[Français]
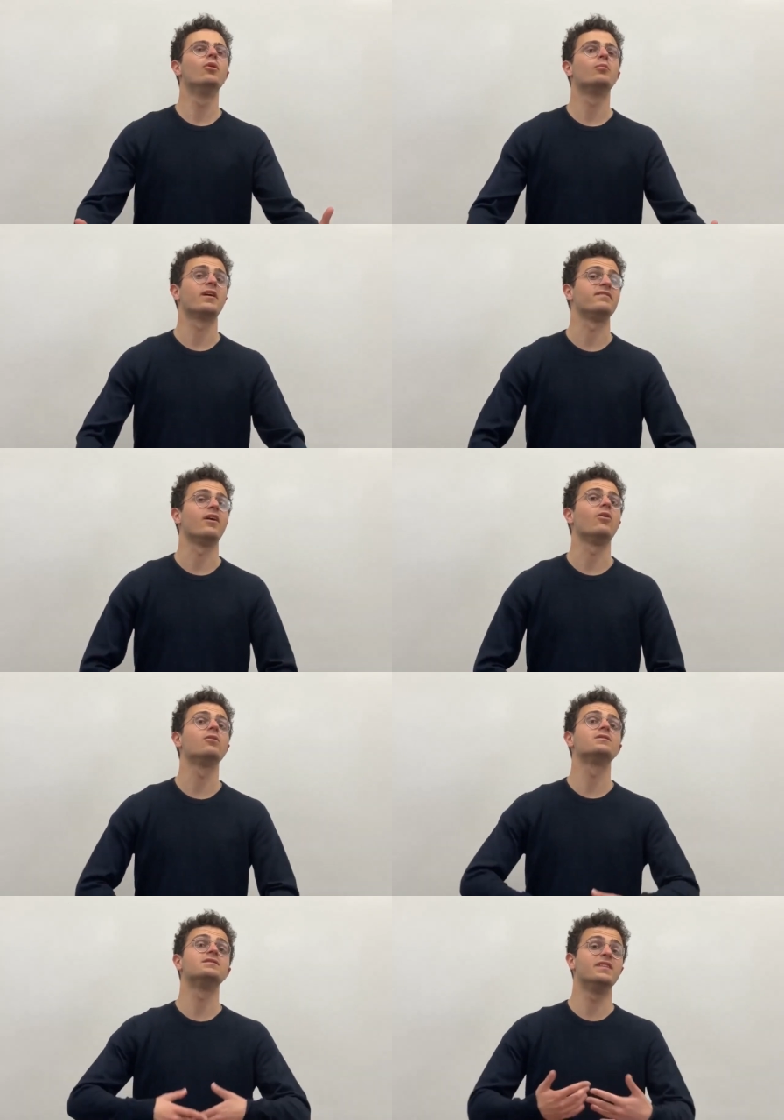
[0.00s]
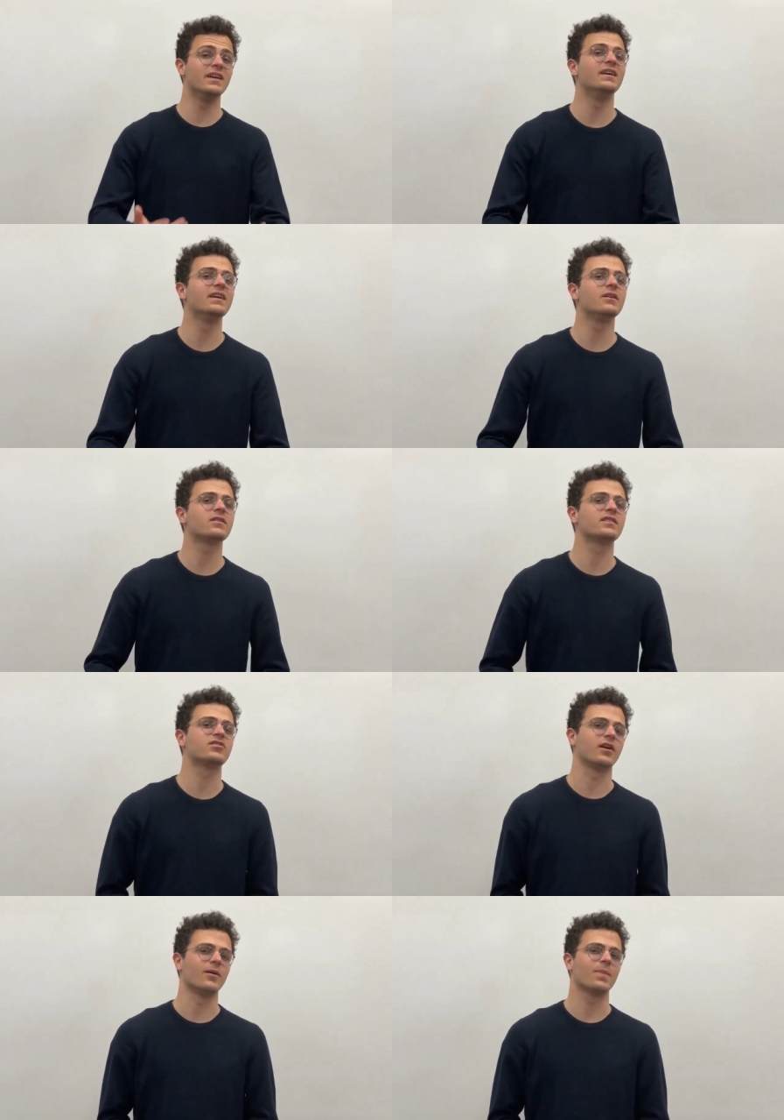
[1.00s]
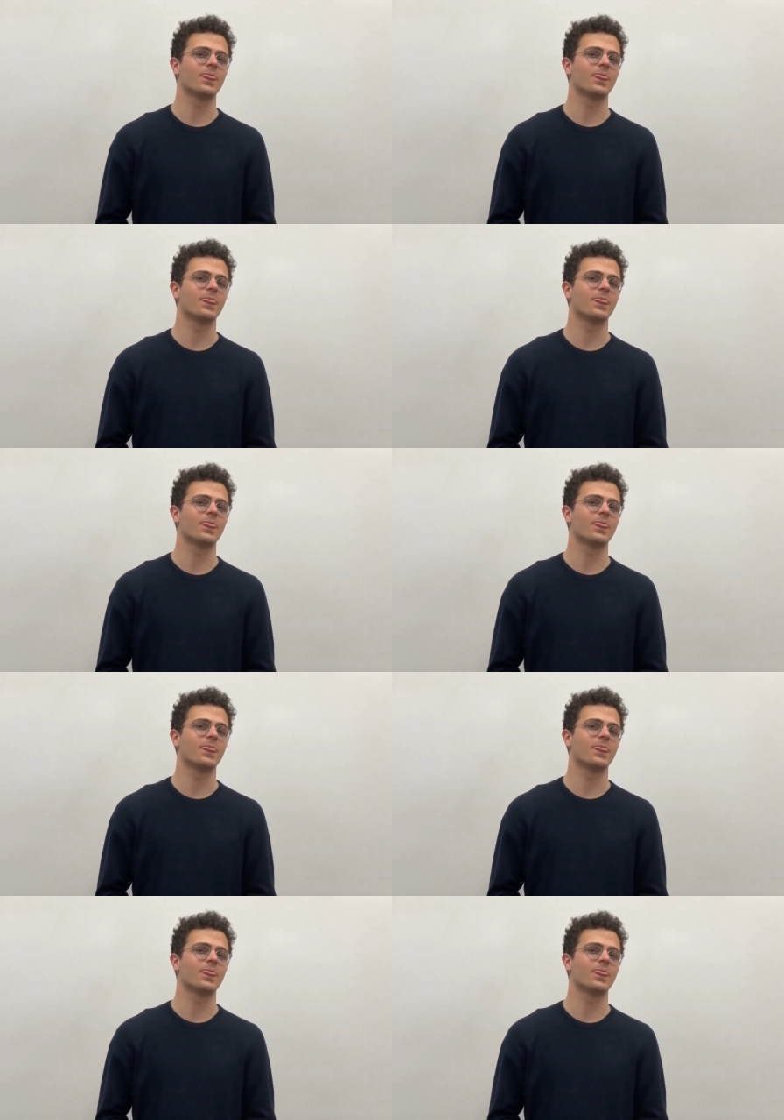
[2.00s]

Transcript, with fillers: préférant délayer leurs achats.